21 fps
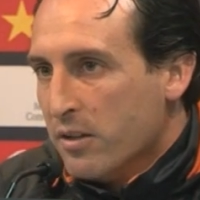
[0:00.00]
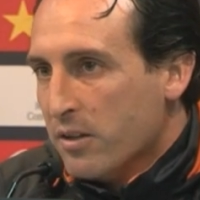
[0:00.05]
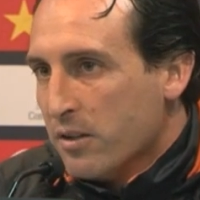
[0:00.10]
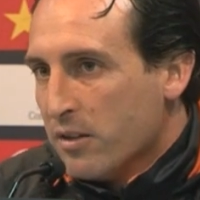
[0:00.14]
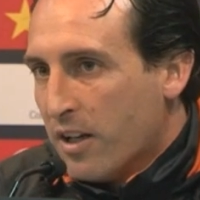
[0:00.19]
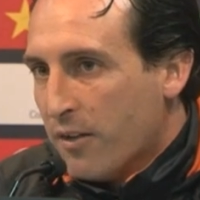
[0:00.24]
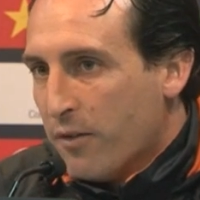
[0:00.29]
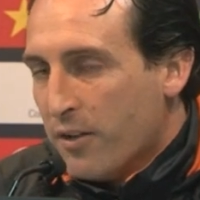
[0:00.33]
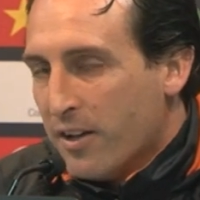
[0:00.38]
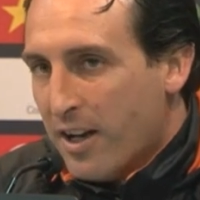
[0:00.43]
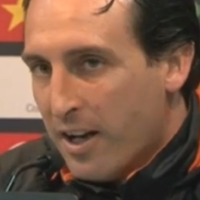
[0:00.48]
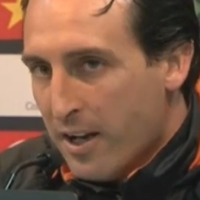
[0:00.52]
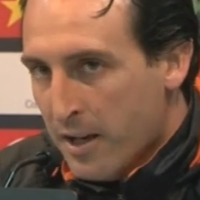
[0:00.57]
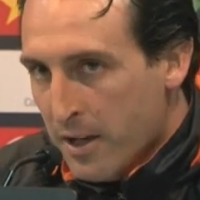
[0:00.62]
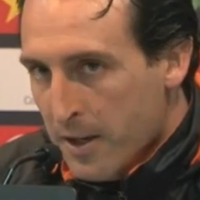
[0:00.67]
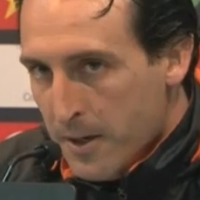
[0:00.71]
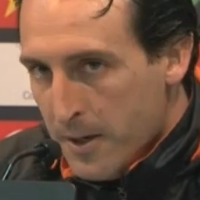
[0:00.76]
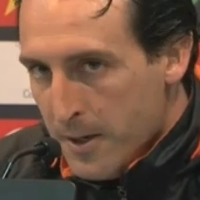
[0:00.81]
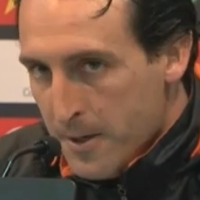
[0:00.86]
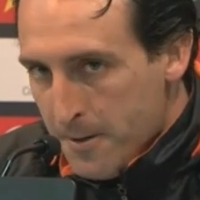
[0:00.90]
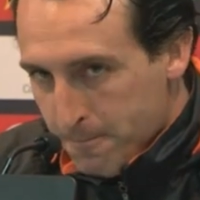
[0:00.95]
O sea, al final
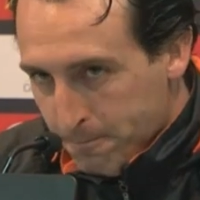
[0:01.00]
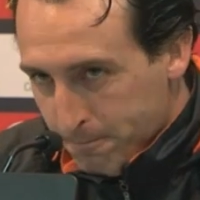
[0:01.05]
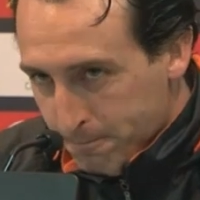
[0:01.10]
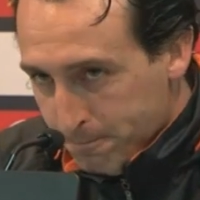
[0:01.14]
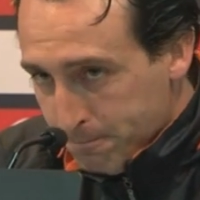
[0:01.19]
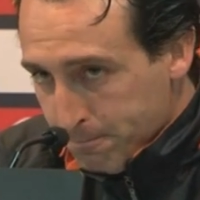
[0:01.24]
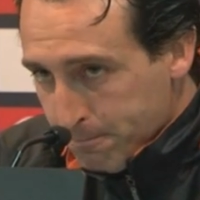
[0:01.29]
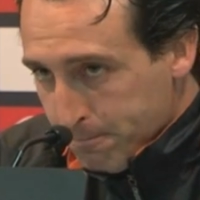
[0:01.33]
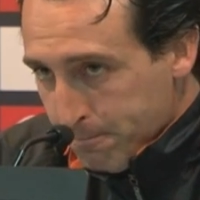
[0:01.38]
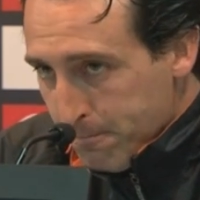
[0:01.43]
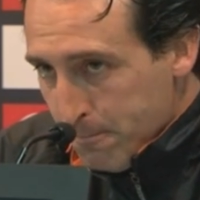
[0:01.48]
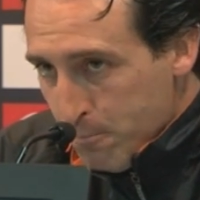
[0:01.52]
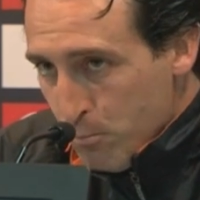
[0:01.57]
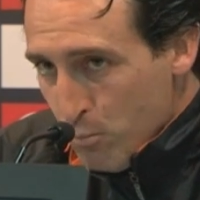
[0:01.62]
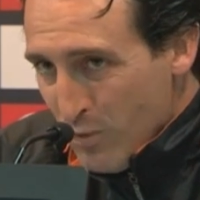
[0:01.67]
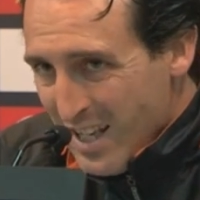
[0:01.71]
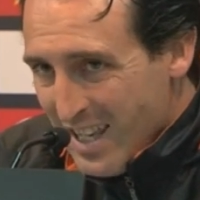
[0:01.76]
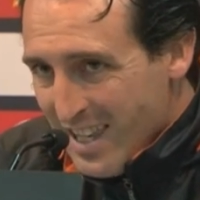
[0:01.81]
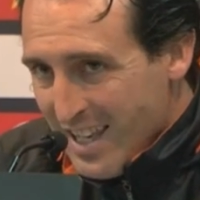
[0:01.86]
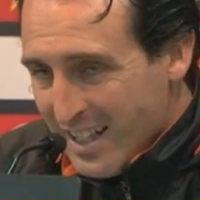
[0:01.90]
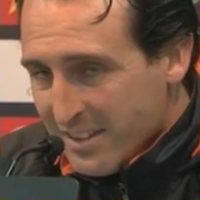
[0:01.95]

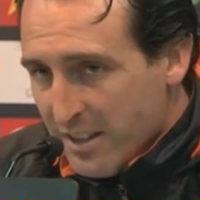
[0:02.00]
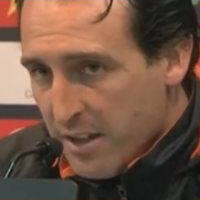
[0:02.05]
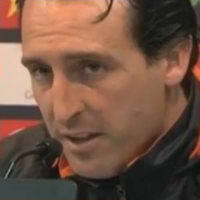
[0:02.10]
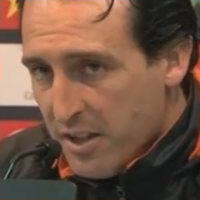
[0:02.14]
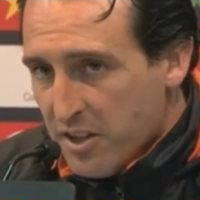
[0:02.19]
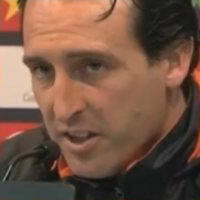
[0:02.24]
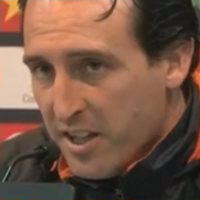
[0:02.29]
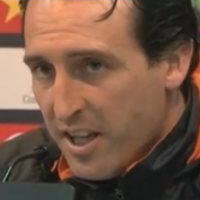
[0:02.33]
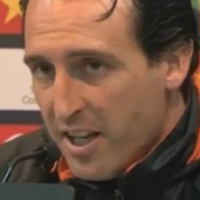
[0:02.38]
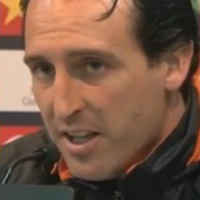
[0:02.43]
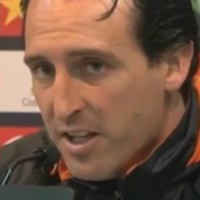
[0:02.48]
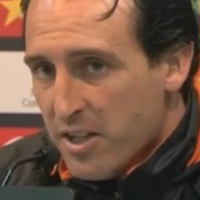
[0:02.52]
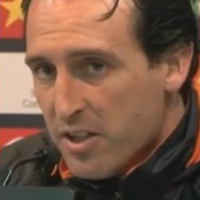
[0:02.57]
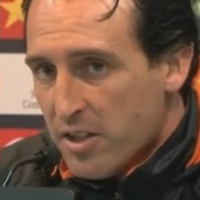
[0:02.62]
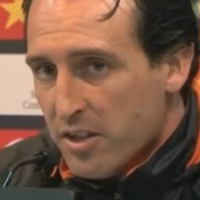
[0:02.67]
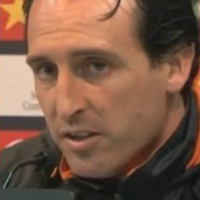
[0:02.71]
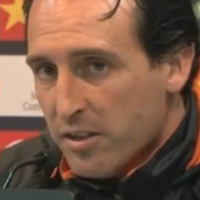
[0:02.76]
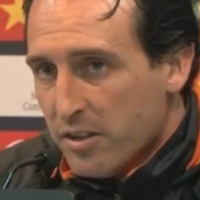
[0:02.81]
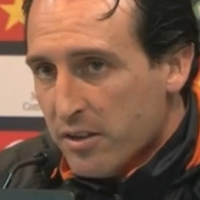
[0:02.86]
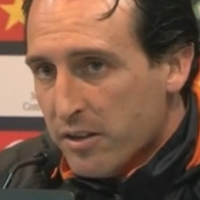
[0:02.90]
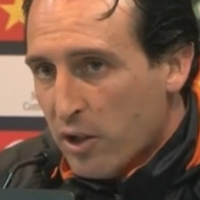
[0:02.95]
las
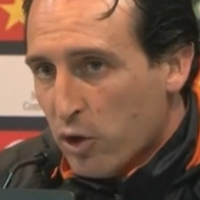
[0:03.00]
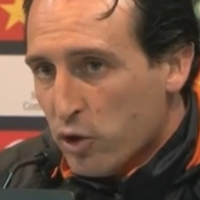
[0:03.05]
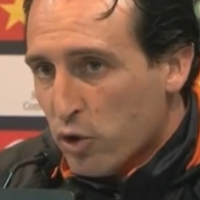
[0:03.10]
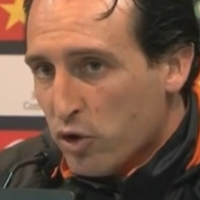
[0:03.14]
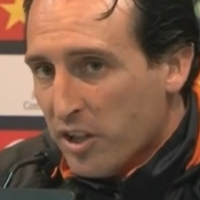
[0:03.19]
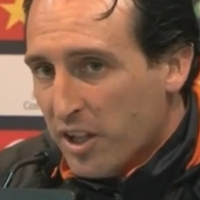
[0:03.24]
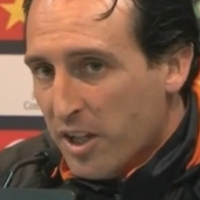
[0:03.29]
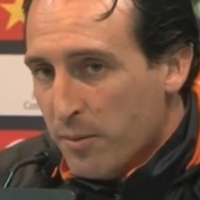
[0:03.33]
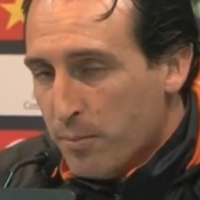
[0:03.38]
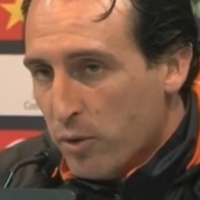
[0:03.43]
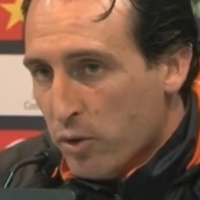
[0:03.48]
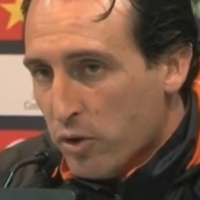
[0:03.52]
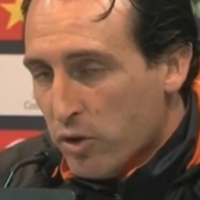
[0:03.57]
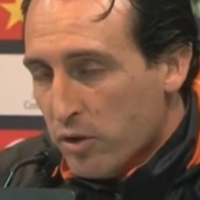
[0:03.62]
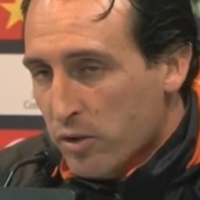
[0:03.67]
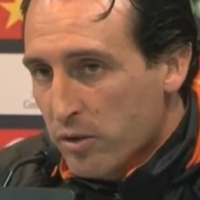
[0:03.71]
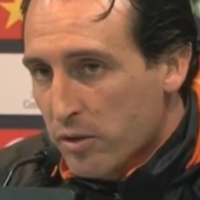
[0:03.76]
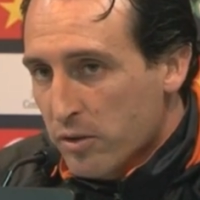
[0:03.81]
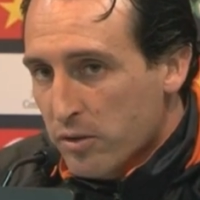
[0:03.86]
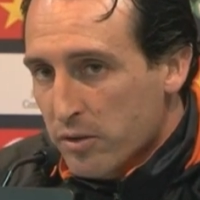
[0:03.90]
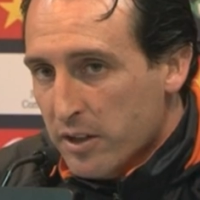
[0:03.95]
necesidades de los dos equipos
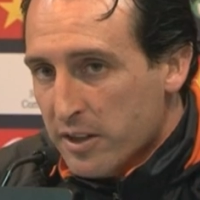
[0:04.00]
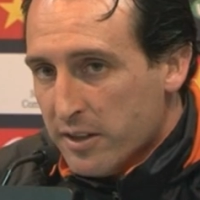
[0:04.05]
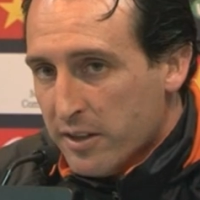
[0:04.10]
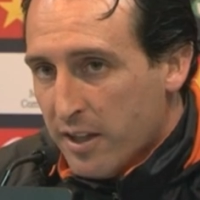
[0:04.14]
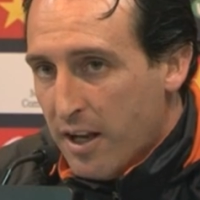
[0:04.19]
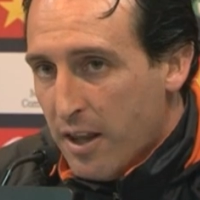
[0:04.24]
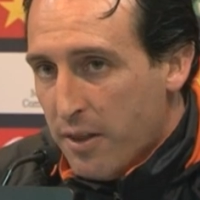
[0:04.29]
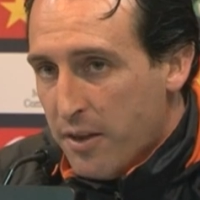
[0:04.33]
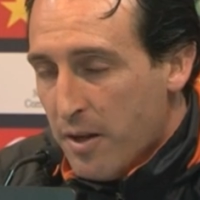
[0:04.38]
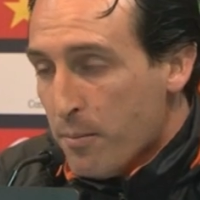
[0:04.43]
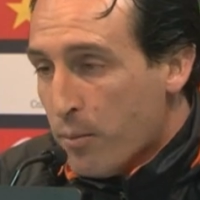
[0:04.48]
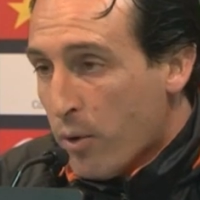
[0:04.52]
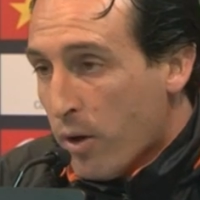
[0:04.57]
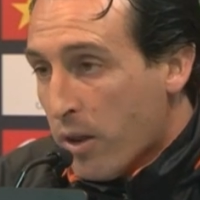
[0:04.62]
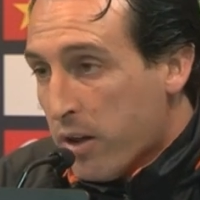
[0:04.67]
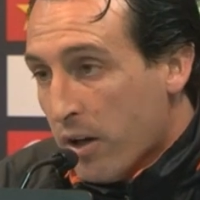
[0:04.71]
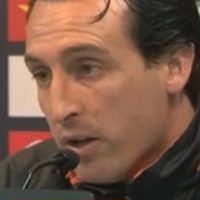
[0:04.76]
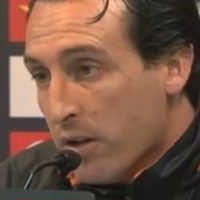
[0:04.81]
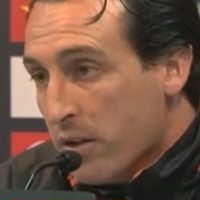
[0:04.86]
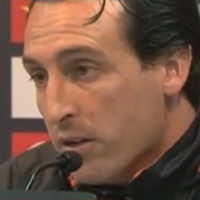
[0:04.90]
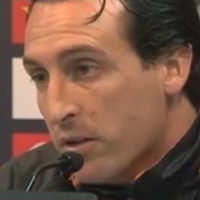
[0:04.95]
están al
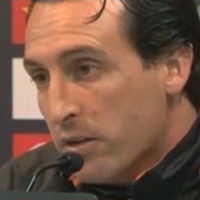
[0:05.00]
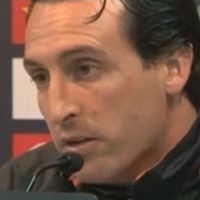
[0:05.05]
100%.